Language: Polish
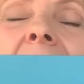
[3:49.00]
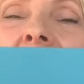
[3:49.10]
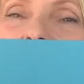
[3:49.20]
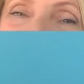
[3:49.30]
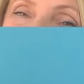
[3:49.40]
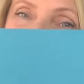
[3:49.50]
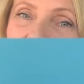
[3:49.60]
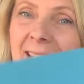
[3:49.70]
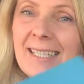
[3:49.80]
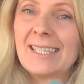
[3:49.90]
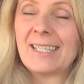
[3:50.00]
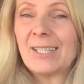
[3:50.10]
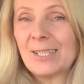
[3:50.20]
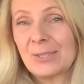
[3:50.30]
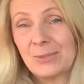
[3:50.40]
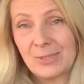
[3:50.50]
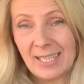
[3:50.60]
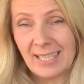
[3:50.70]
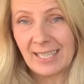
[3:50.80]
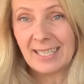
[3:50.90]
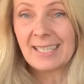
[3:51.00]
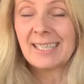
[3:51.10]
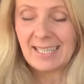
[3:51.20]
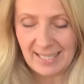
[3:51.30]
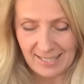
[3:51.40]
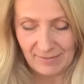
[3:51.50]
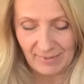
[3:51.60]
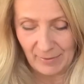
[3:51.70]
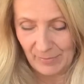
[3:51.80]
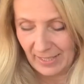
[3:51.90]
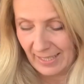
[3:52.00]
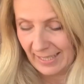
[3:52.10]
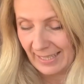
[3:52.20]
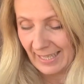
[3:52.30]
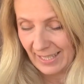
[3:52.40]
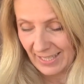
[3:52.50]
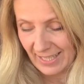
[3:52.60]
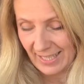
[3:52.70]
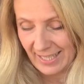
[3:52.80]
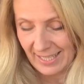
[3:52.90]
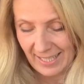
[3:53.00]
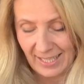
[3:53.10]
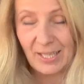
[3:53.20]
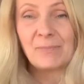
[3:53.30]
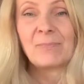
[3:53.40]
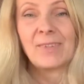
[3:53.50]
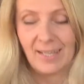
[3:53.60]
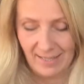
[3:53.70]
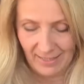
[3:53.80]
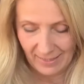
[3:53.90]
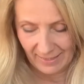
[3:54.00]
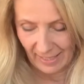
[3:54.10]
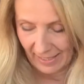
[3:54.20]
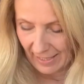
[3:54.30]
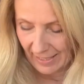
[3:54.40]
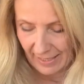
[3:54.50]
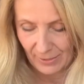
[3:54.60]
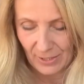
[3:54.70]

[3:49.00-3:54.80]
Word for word: e, które nazywamy najczęściej i taka